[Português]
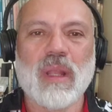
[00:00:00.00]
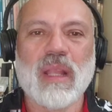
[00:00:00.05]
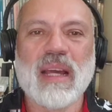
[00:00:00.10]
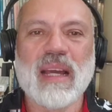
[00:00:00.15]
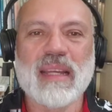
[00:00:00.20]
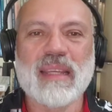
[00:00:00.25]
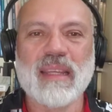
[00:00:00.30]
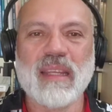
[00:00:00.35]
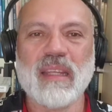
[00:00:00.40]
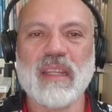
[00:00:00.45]

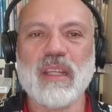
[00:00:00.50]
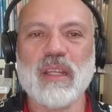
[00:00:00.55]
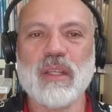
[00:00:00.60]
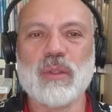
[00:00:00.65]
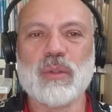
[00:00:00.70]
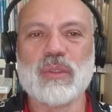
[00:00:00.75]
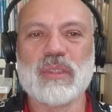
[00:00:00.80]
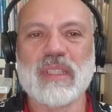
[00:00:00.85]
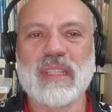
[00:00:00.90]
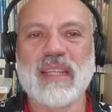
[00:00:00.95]
Olá,
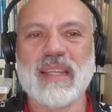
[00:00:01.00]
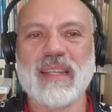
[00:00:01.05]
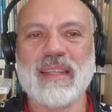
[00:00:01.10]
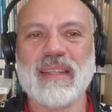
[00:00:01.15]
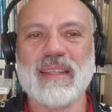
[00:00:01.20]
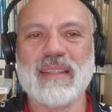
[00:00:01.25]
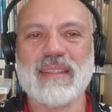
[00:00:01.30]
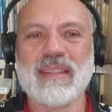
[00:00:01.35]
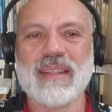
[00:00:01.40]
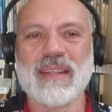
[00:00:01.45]
queridos e
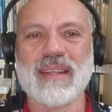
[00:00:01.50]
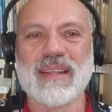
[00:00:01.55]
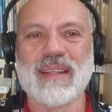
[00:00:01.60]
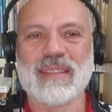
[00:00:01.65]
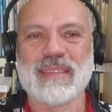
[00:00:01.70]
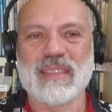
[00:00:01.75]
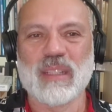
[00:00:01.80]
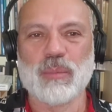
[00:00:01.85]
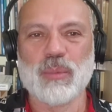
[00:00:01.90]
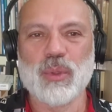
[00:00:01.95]

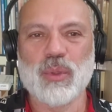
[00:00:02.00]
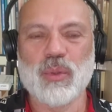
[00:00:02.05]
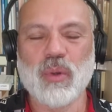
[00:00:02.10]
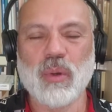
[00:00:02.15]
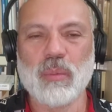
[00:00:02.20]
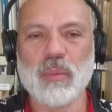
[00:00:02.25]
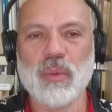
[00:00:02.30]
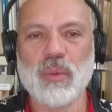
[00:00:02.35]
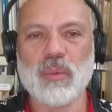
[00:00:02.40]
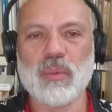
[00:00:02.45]
queridas. É muito
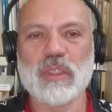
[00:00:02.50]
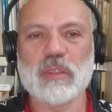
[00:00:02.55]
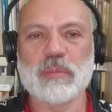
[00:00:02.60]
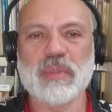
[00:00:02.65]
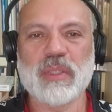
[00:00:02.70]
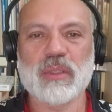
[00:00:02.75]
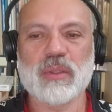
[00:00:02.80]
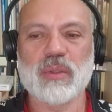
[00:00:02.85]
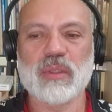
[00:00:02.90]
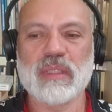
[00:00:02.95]
comum as
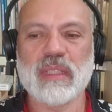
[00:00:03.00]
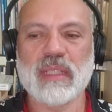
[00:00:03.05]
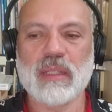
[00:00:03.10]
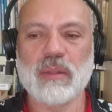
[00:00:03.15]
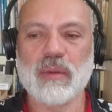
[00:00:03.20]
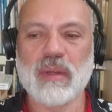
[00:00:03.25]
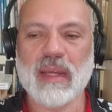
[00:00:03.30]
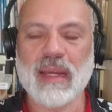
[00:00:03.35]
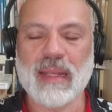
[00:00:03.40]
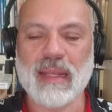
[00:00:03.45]
pessoas
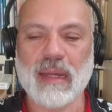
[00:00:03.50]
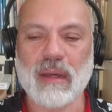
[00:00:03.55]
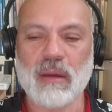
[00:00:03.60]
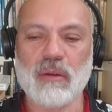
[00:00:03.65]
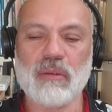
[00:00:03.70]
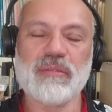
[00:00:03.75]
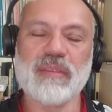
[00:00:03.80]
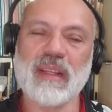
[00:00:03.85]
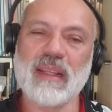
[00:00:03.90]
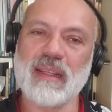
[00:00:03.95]
aqui no
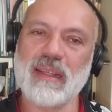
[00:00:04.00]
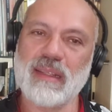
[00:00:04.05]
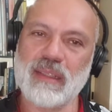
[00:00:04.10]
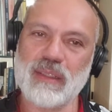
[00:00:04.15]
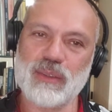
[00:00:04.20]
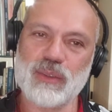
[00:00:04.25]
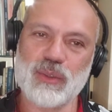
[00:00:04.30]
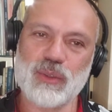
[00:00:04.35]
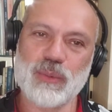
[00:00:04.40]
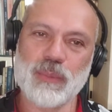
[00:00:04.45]
canal
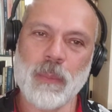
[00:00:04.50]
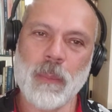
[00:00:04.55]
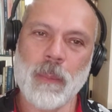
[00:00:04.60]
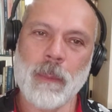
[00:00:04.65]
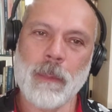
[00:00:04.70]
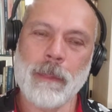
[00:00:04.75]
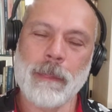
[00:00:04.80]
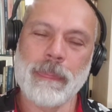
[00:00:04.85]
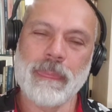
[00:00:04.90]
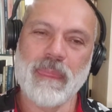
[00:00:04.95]
falarem isso.
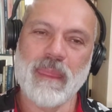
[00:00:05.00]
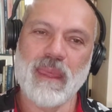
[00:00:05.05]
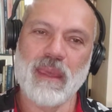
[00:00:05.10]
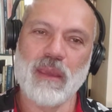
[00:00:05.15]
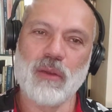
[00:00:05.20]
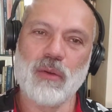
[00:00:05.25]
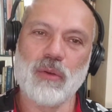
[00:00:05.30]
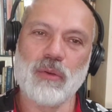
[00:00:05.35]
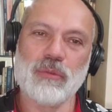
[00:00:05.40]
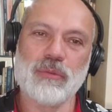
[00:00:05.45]

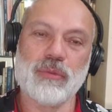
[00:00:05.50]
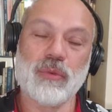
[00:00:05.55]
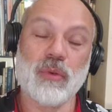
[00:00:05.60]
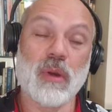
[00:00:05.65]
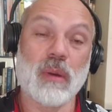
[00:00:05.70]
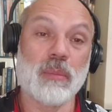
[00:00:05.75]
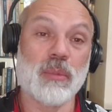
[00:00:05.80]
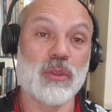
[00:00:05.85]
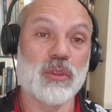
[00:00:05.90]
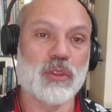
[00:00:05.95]
Eu
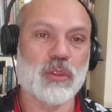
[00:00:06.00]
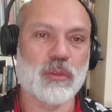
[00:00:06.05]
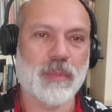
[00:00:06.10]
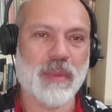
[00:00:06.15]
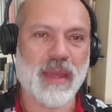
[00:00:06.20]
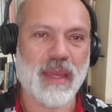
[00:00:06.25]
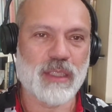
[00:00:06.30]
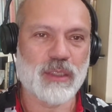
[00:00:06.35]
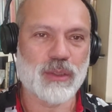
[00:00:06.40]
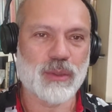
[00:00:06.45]
vou a muitos
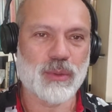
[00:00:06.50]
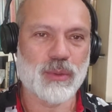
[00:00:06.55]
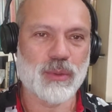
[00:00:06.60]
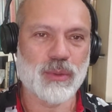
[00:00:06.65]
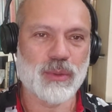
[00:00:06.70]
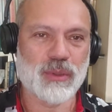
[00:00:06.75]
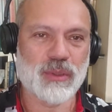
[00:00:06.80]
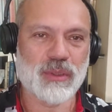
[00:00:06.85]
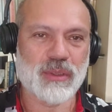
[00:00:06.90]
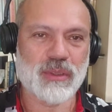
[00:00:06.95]

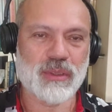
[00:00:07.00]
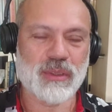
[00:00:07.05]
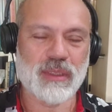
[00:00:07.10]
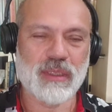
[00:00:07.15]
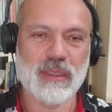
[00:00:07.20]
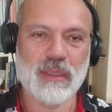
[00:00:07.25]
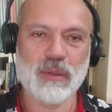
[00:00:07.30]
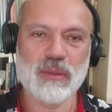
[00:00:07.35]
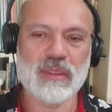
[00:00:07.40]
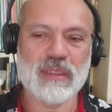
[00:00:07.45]
médicos
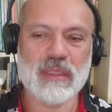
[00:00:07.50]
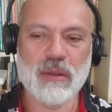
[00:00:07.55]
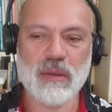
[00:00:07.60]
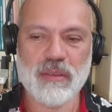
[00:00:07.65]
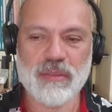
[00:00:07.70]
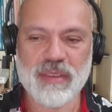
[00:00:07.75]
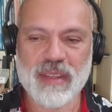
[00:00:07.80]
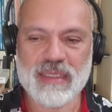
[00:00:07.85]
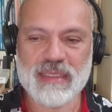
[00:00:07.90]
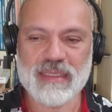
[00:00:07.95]
e não sei o
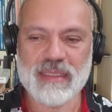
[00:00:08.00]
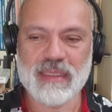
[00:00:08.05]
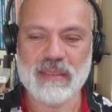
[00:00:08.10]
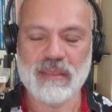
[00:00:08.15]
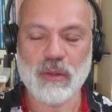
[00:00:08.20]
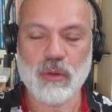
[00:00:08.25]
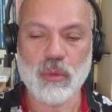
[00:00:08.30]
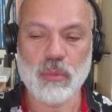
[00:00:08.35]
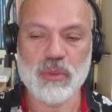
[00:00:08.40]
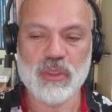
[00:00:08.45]
que fazer,
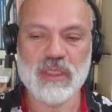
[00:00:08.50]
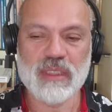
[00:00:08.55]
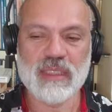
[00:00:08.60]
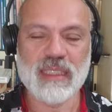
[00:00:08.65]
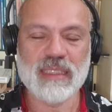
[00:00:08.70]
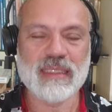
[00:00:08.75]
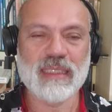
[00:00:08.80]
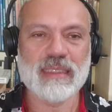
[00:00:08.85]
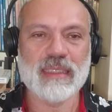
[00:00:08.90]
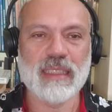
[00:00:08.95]
né? Como disse
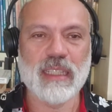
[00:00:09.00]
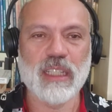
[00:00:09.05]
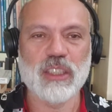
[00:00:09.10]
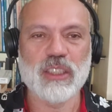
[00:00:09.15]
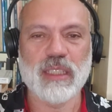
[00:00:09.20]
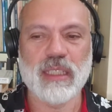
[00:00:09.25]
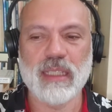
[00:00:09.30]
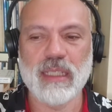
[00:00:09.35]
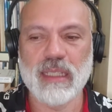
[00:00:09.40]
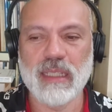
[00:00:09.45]
esse
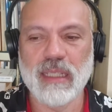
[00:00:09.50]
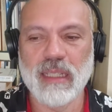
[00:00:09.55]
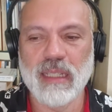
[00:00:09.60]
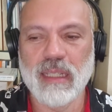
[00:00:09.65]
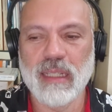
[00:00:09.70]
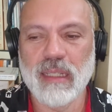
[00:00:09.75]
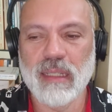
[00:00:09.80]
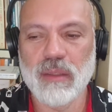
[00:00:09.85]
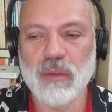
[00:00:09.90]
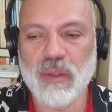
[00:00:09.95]
assinante aqui
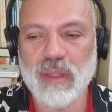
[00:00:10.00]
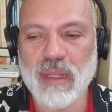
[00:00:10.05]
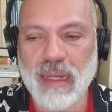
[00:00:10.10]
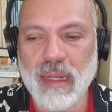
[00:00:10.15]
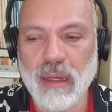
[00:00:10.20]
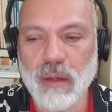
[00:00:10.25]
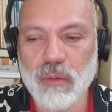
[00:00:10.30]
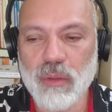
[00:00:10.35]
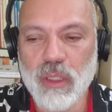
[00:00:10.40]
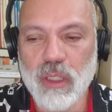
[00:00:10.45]
do
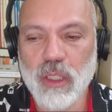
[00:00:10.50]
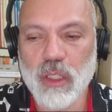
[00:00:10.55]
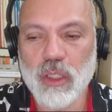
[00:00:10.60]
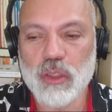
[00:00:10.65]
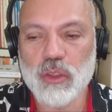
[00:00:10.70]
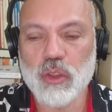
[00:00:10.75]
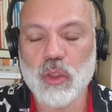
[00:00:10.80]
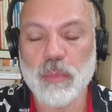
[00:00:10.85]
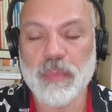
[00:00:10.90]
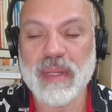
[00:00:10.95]
canal,
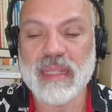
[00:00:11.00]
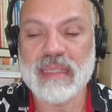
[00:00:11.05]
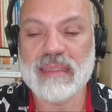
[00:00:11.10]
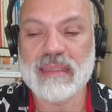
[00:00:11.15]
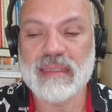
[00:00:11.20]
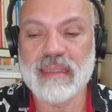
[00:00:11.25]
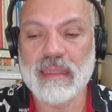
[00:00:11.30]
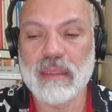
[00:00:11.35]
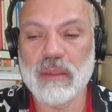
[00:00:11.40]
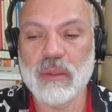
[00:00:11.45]
estou
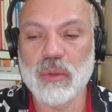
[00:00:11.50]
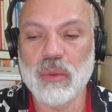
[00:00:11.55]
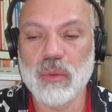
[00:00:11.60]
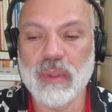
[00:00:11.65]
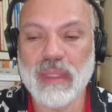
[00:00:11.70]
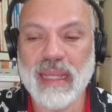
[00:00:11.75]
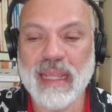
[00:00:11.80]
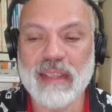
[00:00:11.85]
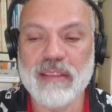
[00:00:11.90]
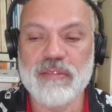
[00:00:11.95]

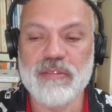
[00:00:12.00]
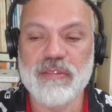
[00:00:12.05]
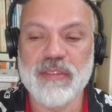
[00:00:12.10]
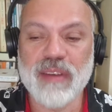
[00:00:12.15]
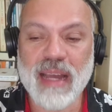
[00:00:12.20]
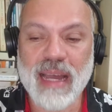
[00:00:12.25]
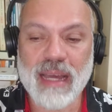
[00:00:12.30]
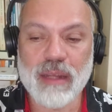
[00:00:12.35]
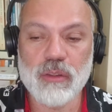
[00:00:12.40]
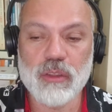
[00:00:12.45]
passando em
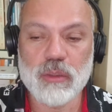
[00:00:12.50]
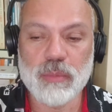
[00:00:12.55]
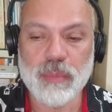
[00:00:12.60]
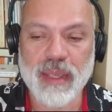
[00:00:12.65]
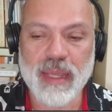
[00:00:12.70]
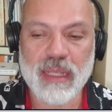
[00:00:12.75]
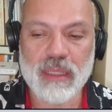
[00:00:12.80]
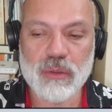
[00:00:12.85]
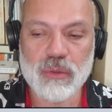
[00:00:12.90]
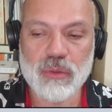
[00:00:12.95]
vários
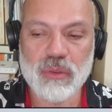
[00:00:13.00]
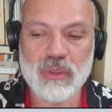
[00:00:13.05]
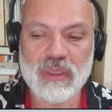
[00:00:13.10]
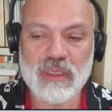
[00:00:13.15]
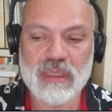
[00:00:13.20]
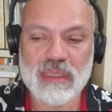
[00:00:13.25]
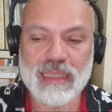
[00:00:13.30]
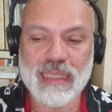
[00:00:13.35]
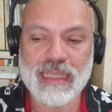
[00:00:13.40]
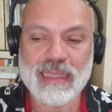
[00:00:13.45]

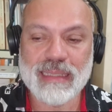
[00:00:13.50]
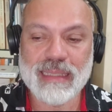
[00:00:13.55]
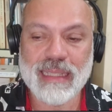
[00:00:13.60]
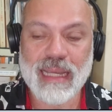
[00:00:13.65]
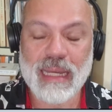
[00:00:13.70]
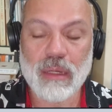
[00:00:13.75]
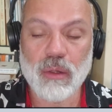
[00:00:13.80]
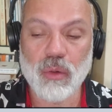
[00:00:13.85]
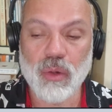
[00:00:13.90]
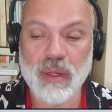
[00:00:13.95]
médicos e até
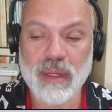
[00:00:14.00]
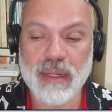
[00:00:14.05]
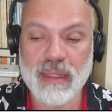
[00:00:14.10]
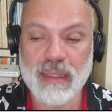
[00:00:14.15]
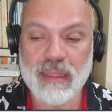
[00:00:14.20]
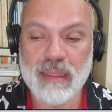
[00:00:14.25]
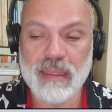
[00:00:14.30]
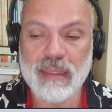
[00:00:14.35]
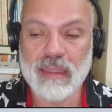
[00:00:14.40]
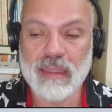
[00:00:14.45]
agora